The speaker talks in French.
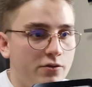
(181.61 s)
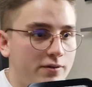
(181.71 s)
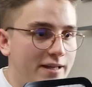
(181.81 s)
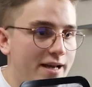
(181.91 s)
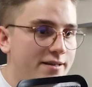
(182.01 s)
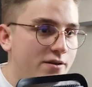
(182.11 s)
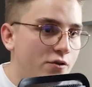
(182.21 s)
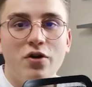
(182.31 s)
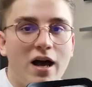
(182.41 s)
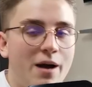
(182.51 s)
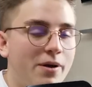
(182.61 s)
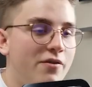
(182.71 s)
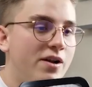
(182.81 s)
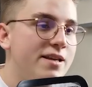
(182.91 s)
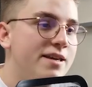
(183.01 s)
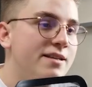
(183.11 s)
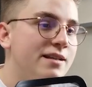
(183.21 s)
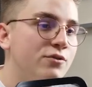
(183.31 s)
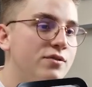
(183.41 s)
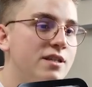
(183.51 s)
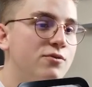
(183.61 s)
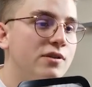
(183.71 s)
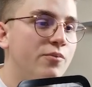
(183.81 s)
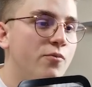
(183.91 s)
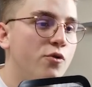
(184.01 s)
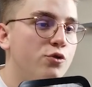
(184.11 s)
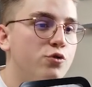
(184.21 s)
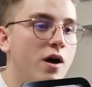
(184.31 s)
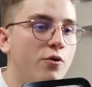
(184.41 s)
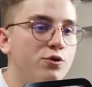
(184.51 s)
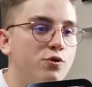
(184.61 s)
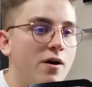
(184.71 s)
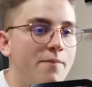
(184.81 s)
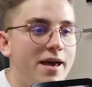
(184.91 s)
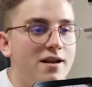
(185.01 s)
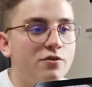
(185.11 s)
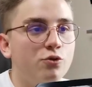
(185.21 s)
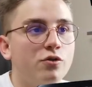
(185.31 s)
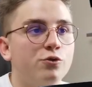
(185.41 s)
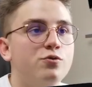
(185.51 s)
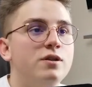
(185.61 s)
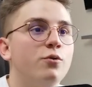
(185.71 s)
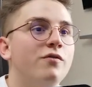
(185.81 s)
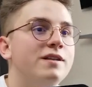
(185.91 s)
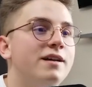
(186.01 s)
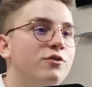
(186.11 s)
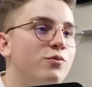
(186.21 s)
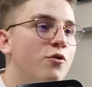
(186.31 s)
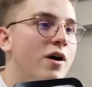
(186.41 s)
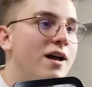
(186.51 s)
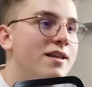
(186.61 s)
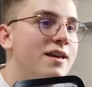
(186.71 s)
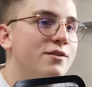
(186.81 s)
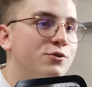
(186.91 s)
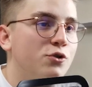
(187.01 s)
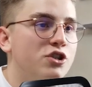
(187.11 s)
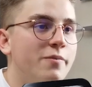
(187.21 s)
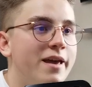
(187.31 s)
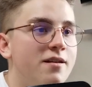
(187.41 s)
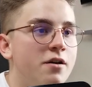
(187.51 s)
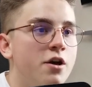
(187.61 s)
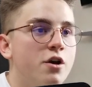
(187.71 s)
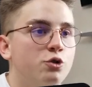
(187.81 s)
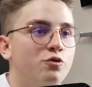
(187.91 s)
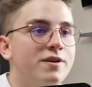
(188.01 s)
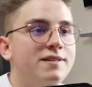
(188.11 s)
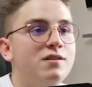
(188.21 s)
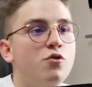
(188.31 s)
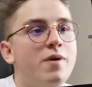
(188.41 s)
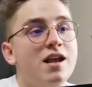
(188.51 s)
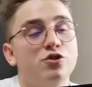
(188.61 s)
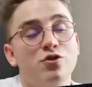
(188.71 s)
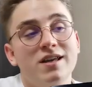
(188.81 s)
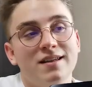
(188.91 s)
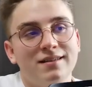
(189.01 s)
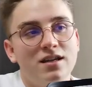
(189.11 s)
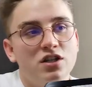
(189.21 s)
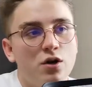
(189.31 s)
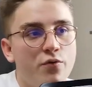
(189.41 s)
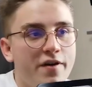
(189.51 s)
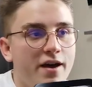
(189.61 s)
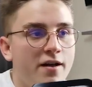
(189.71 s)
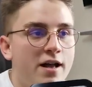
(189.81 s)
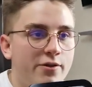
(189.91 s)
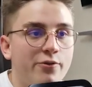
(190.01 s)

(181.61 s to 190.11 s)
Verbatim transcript: Donc tac. Donc voilà, après avoir cliqué, ça te dit tout simplement que tu as reçu un mail. Donc ensuite, on va directement aller sur Gmail. Tu vois ici le mail, je l'ai déjà ouvert.